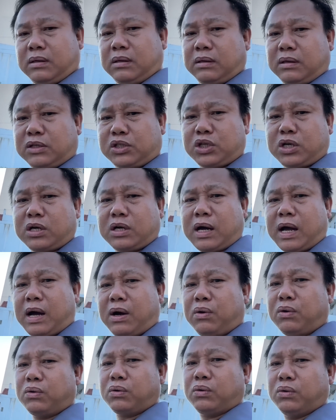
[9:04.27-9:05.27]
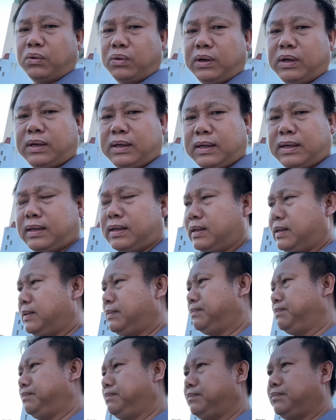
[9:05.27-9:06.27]
cái sức cào của ờ,
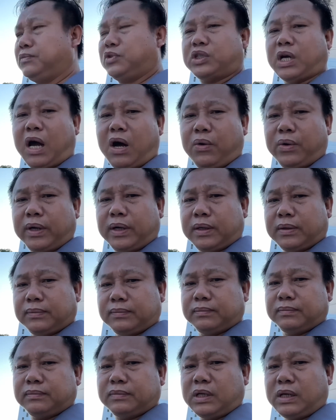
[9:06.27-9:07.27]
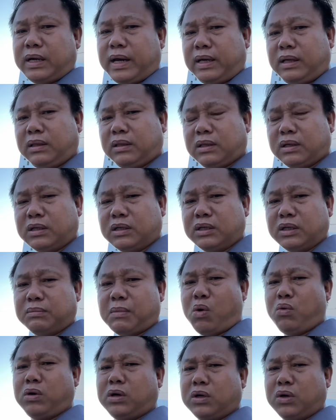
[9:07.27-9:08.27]
xã hội á, nó đến từ
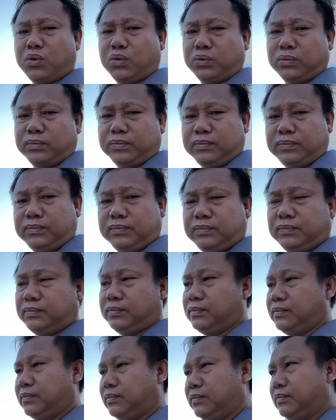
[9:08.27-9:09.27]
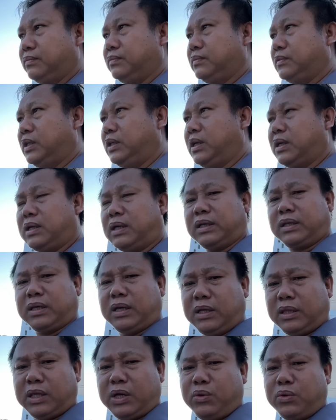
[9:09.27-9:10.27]
bốn cái nguồn thứ nhất là
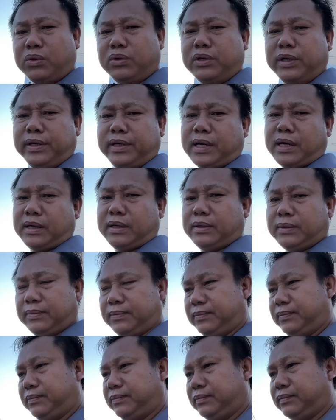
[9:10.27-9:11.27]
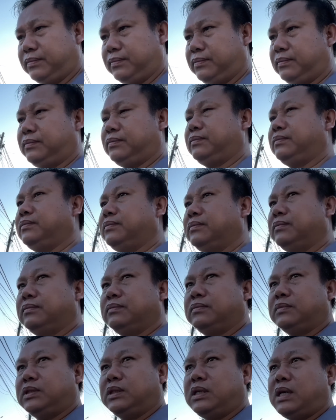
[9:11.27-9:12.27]
chi tiêu của người dân
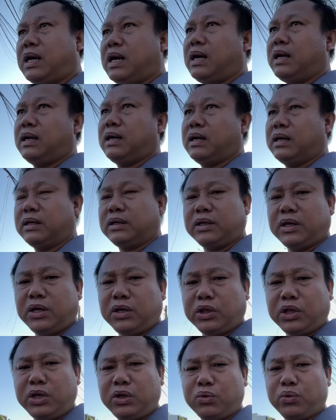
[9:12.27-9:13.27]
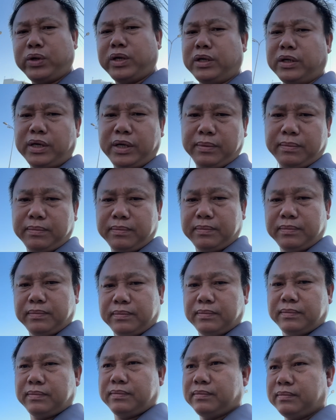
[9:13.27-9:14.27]
thứ hai là chi tiêu của doanh nghiệp
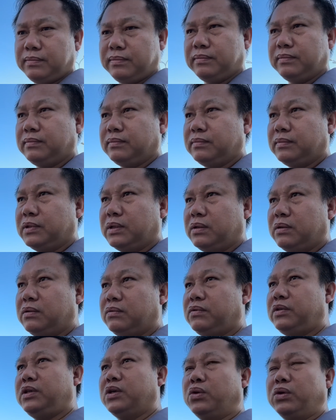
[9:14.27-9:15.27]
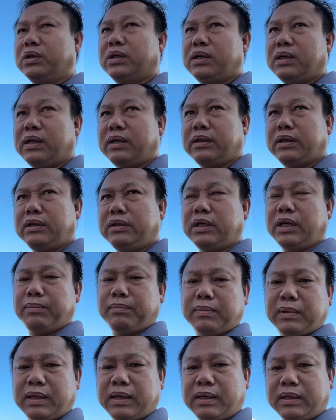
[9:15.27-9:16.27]
ví dụ như là doanh nghiệp
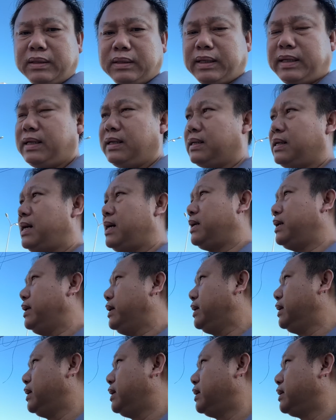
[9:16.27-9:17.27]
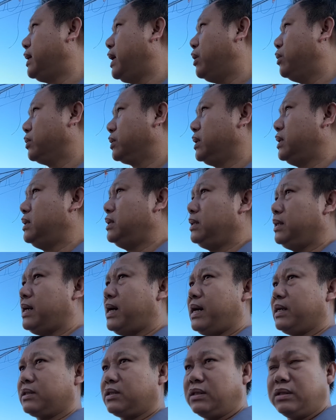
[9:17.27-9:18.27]
mà chi ra để ờ, đầu tư
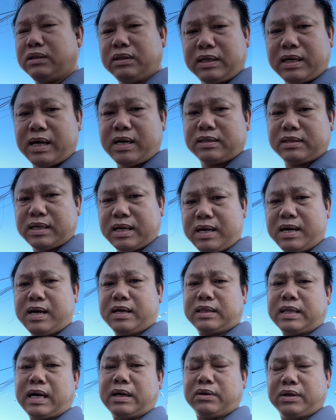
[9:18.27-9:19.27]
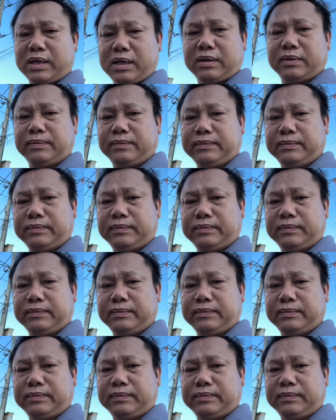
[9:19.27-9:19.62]
nhà xưởng cơ sở hạ tầng đó